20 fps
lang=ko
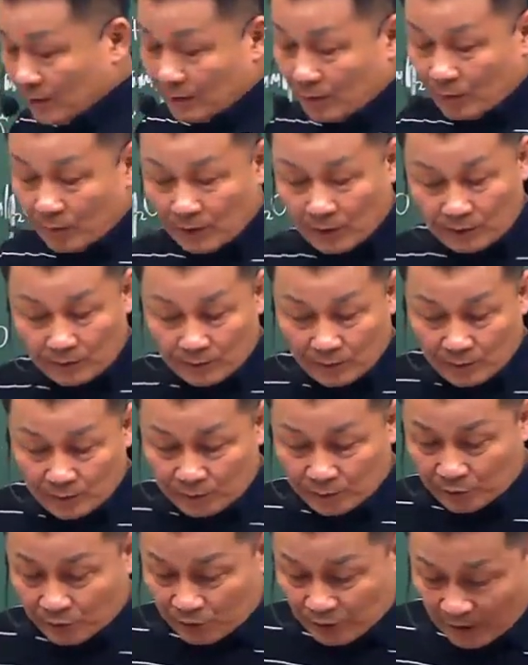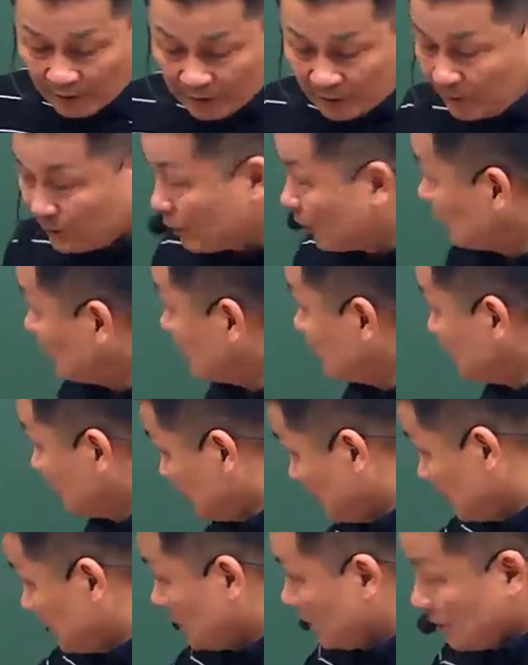요거만 좀 여러분 주의하시면
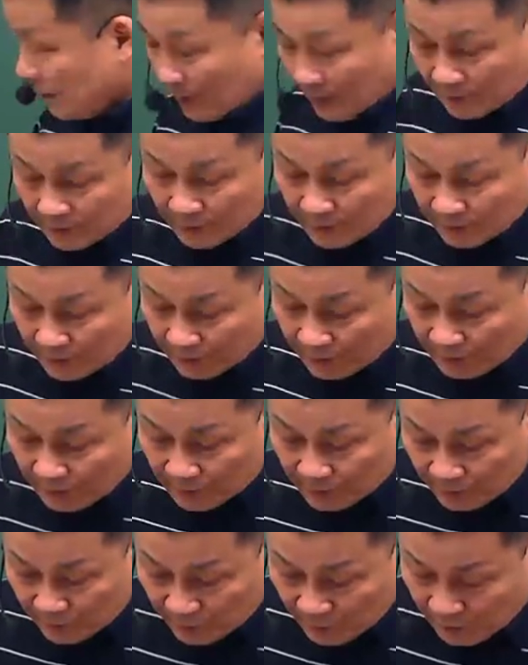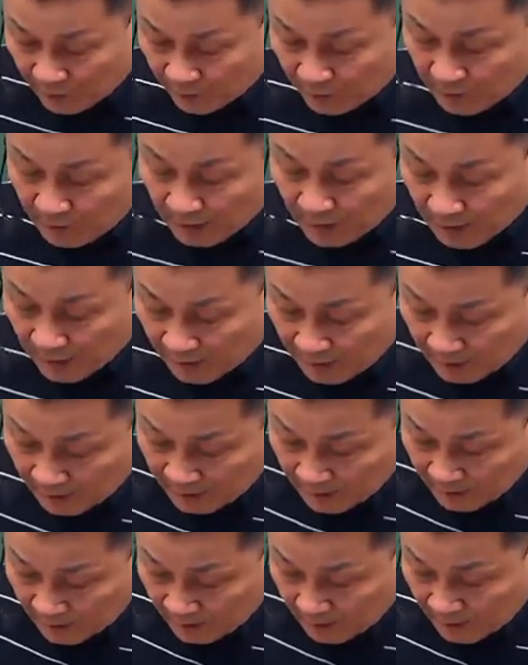하실 수 있는 문제입니다.
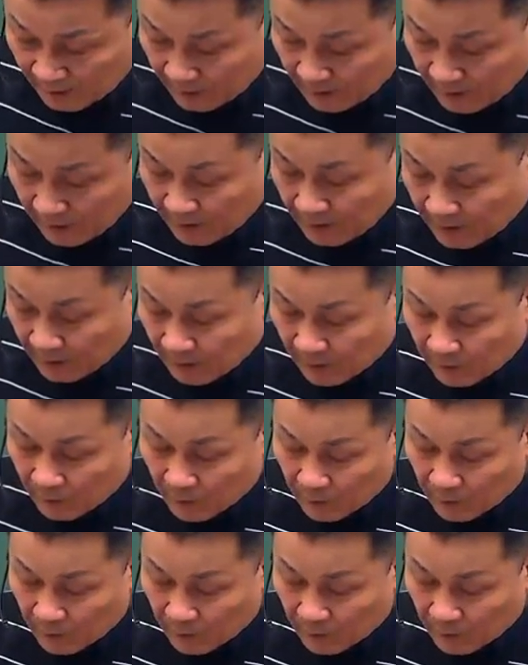그 다음에